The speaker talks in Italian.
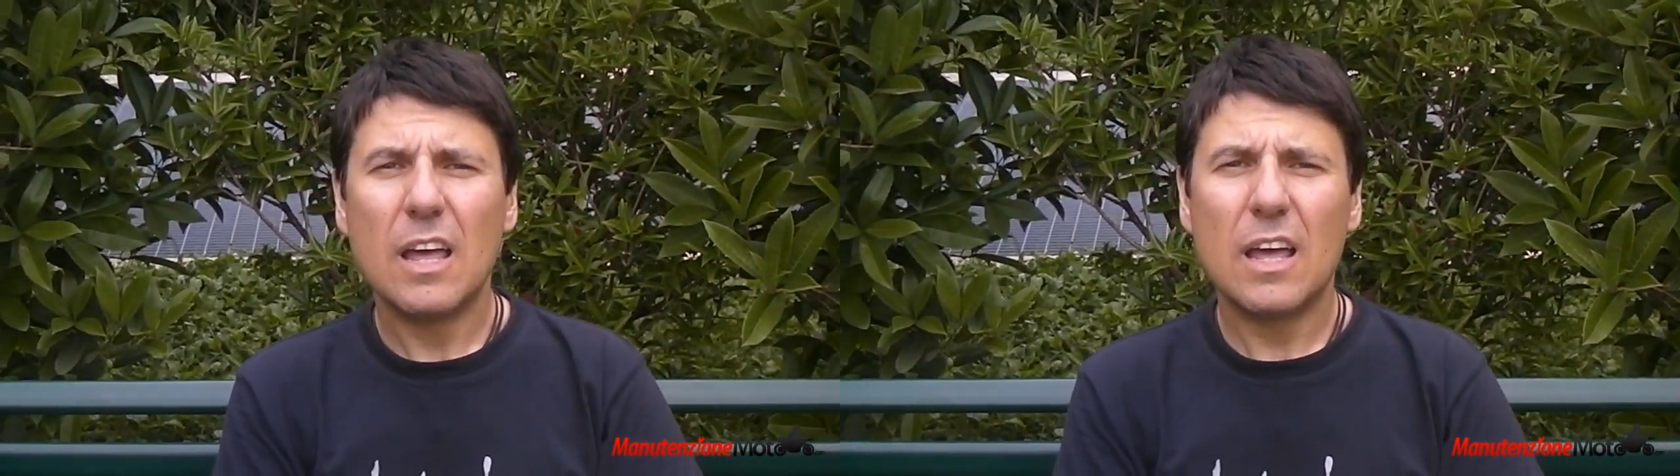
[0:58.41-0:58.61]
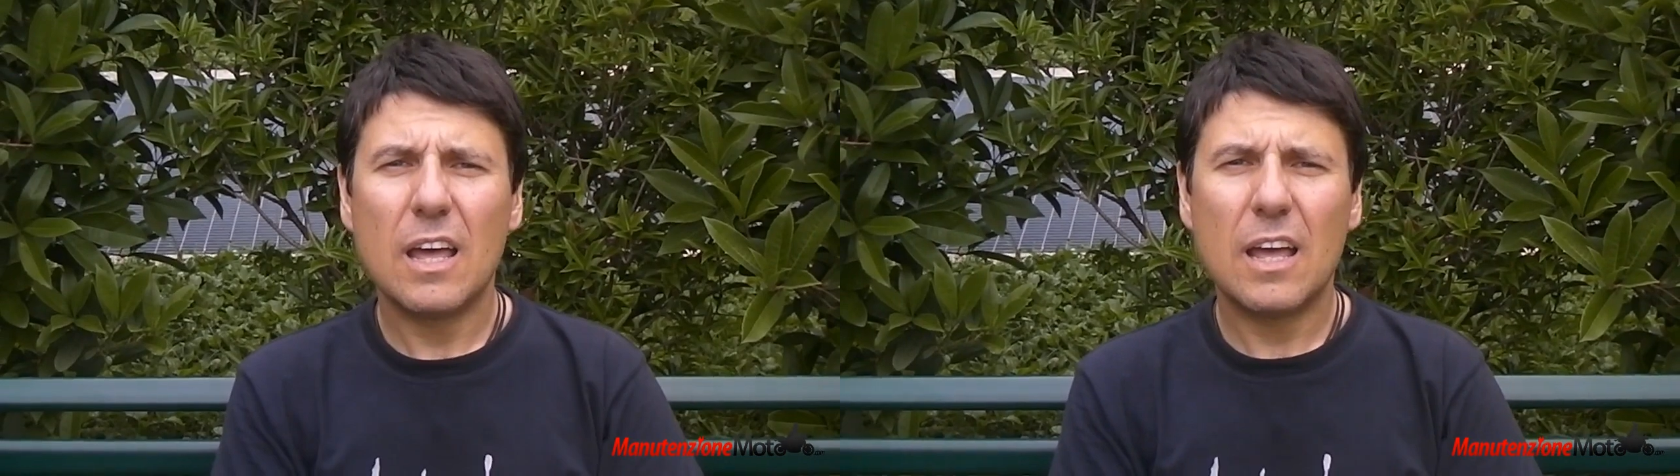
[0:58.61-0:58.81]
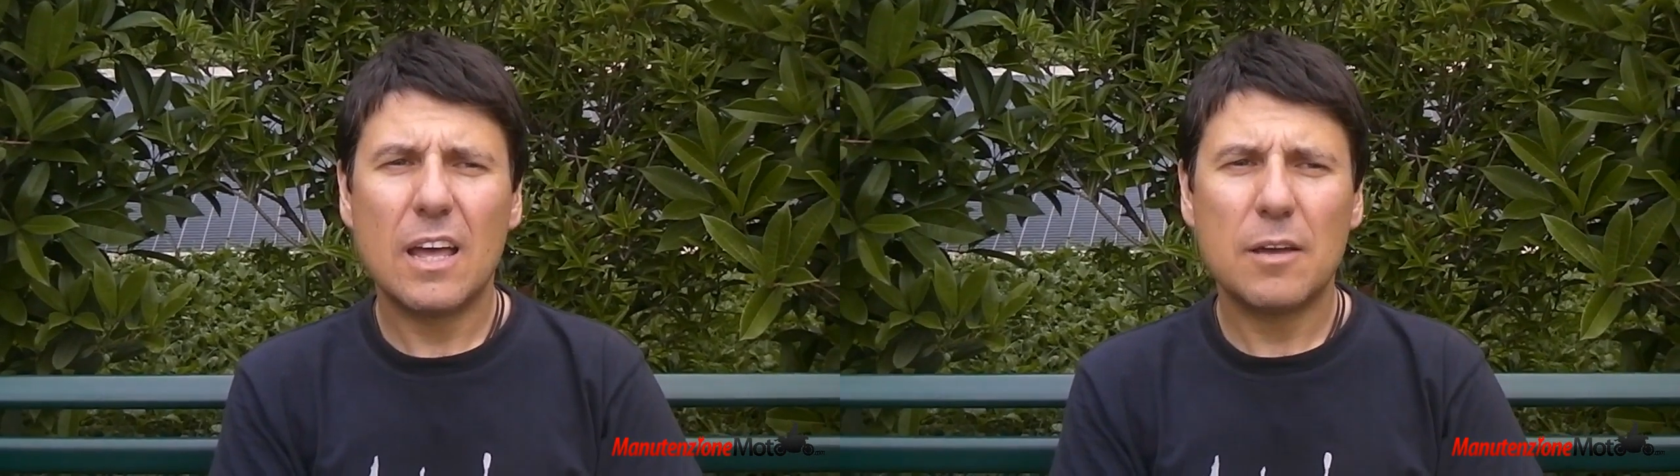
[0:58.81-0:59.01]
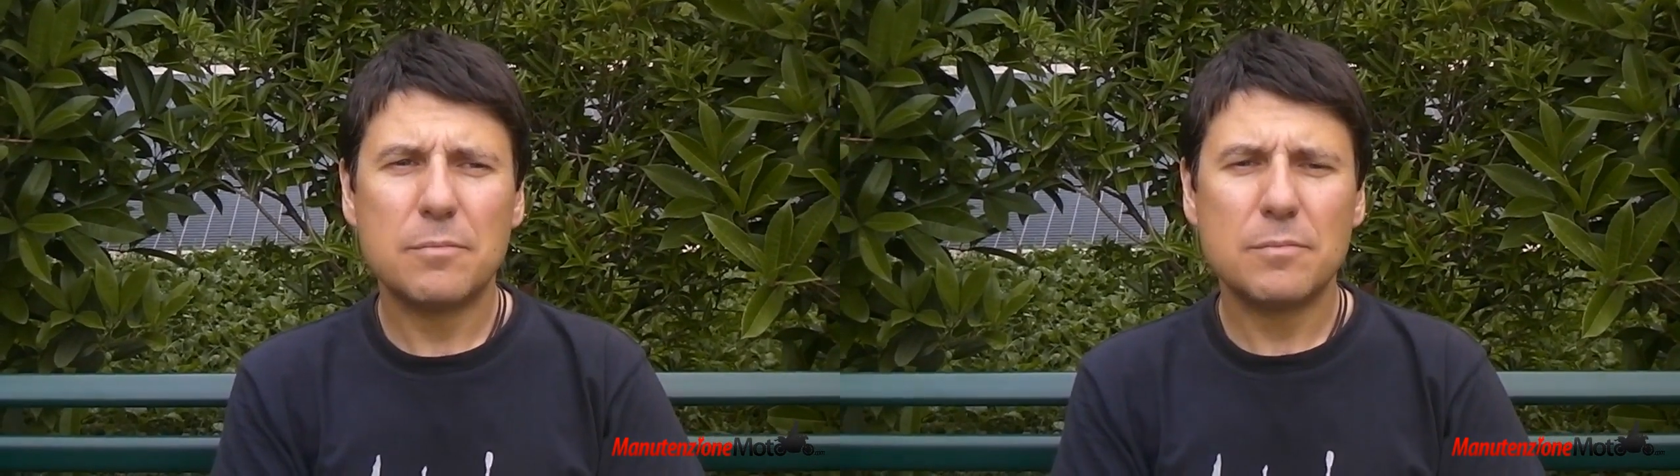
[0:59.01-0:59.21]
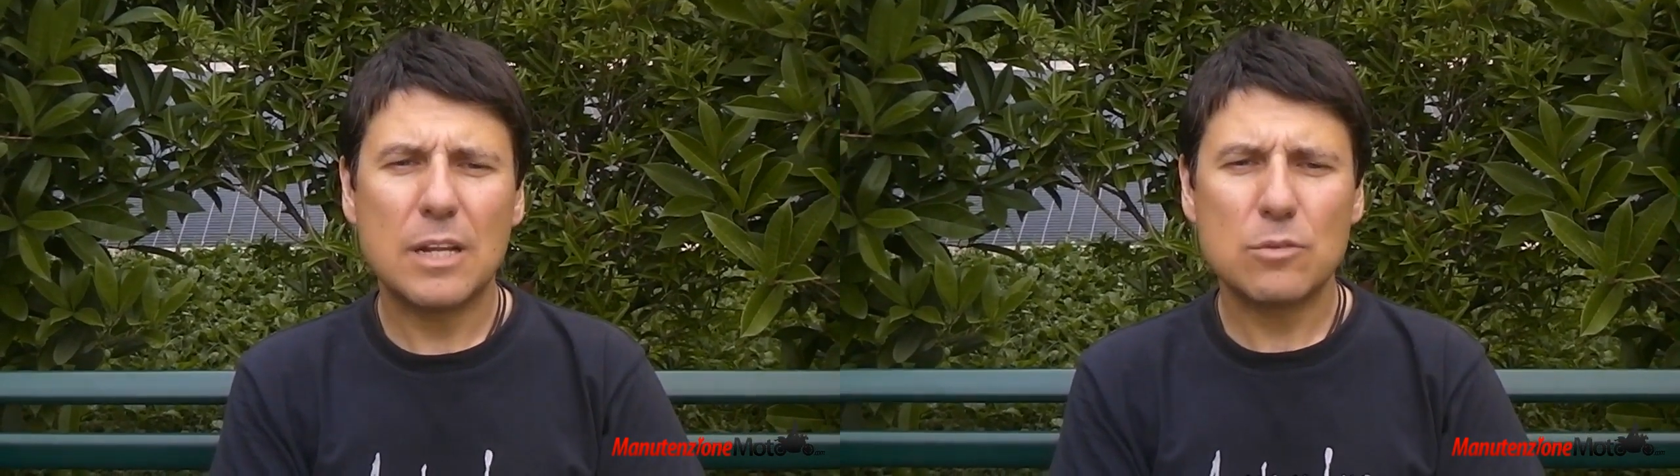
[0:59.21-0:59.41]

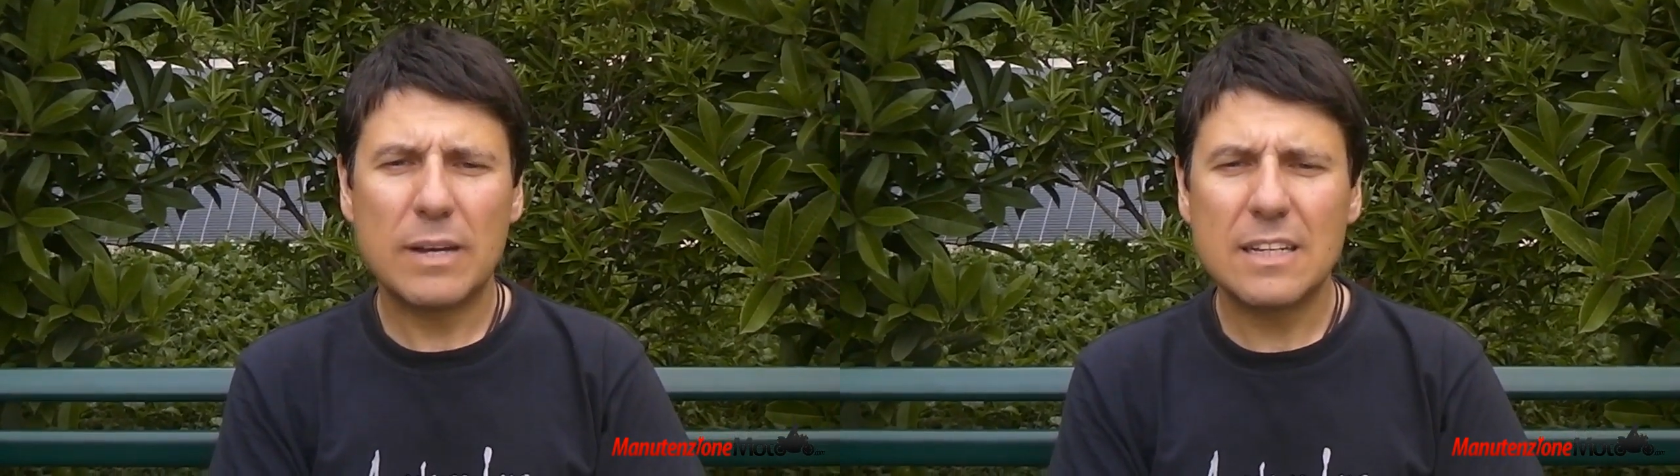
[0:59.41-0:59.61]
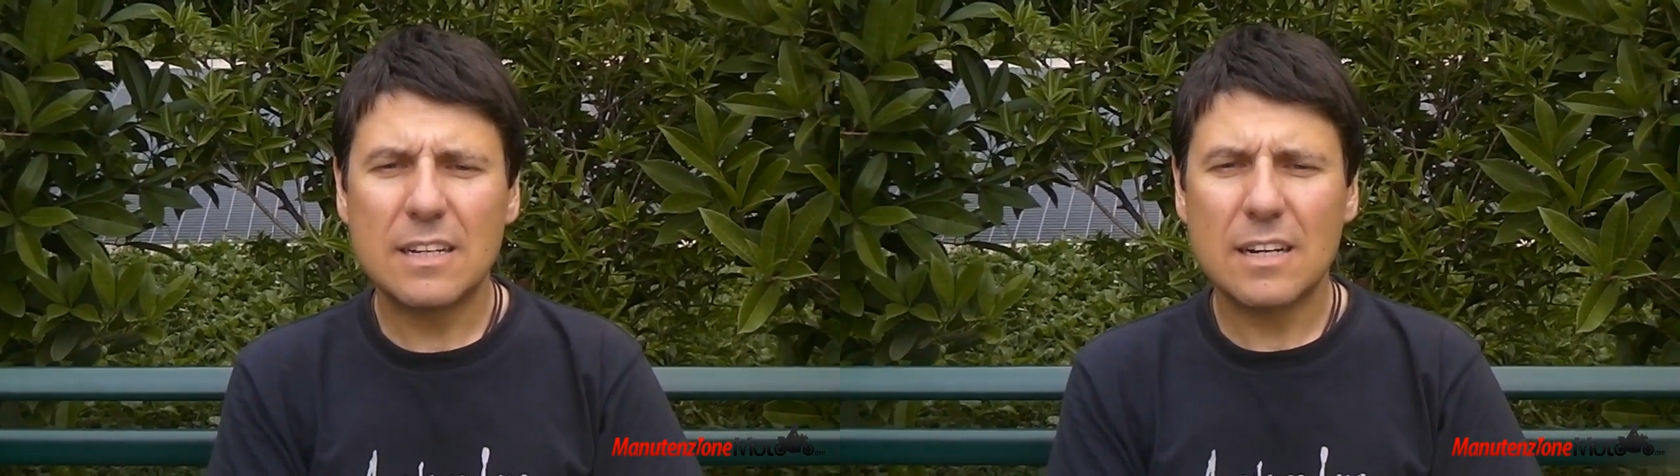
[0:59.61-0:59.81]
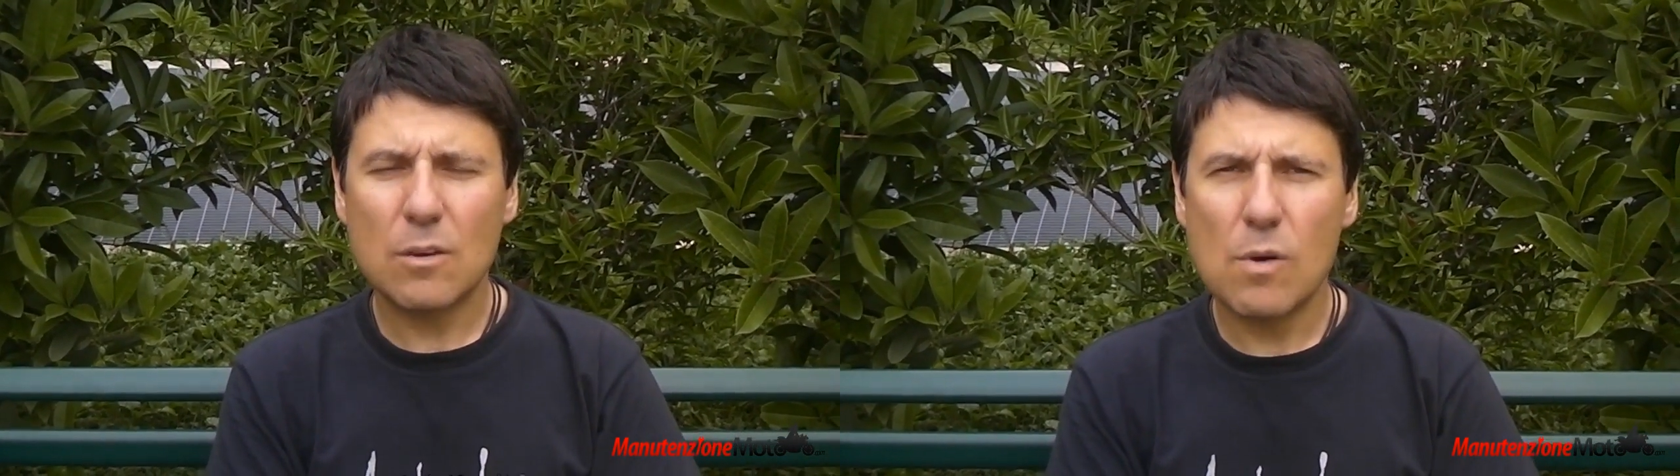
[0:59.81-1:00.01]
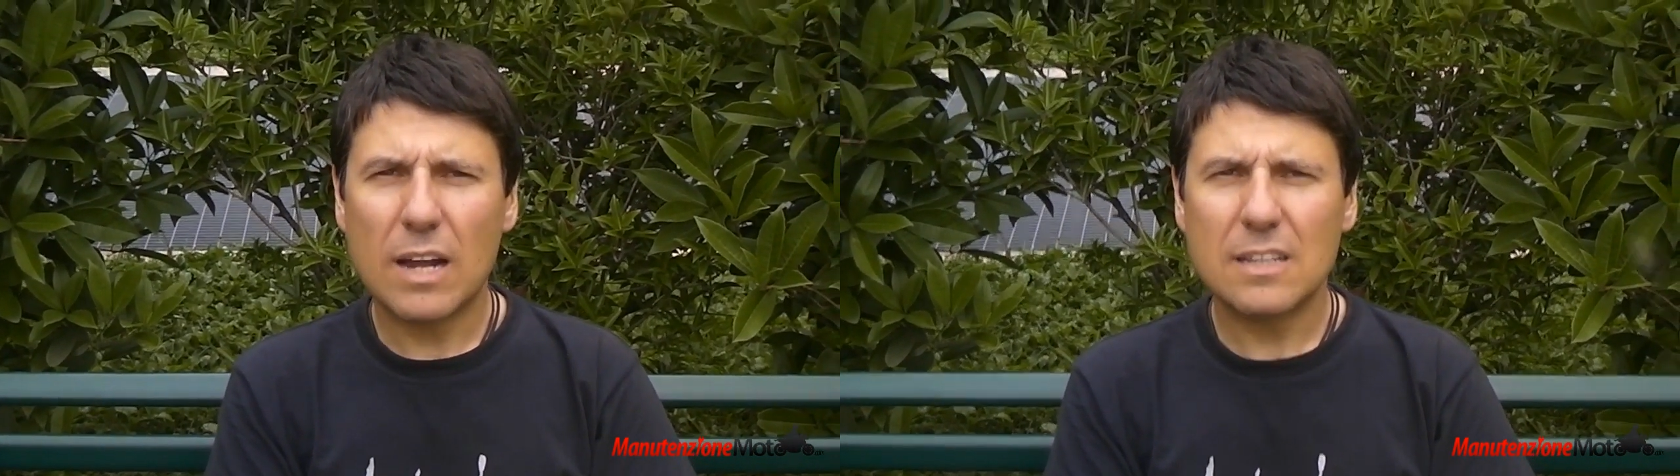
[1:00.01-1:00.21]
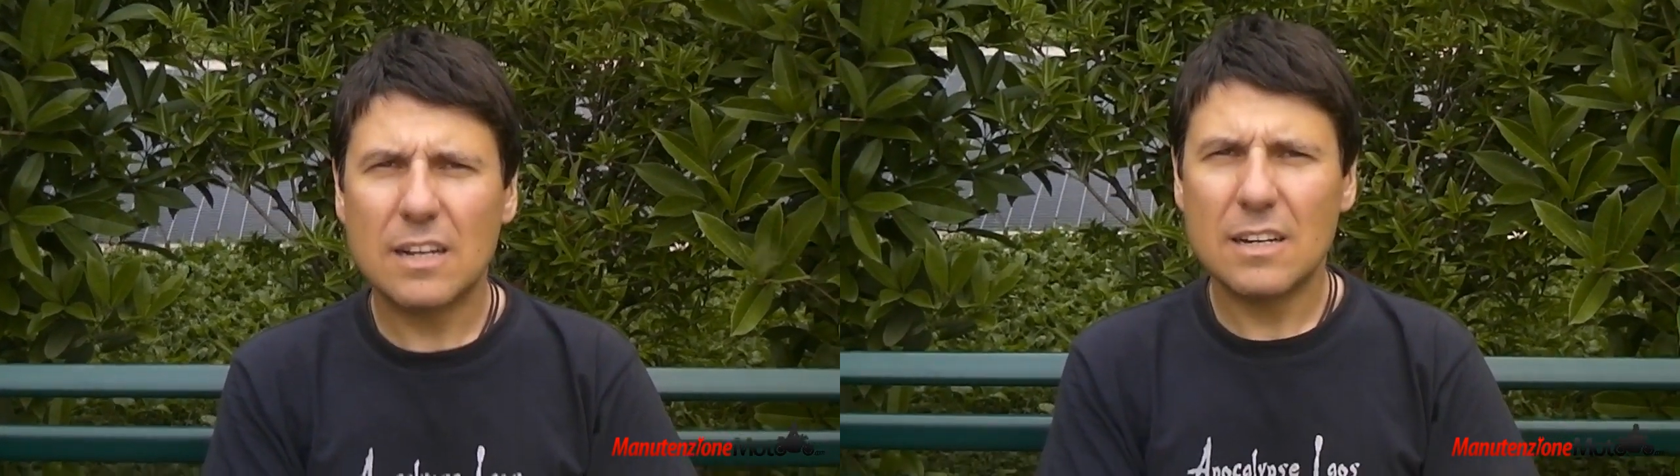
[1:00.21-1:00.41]
ehm, la domanda
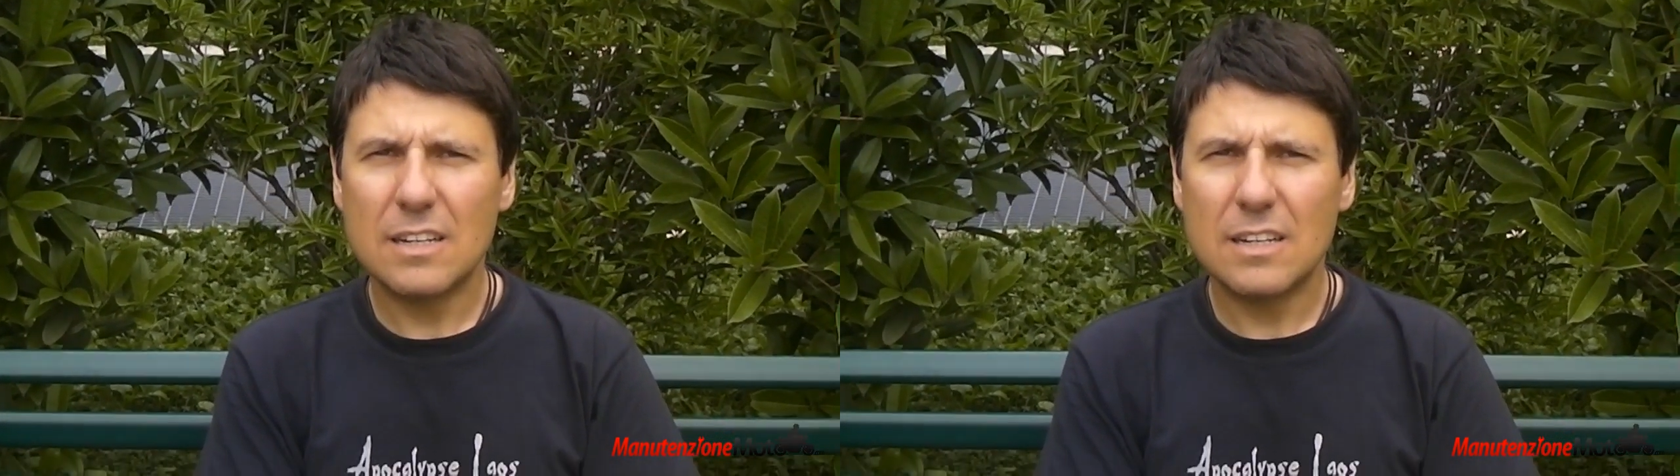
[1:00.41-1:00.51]
riguarda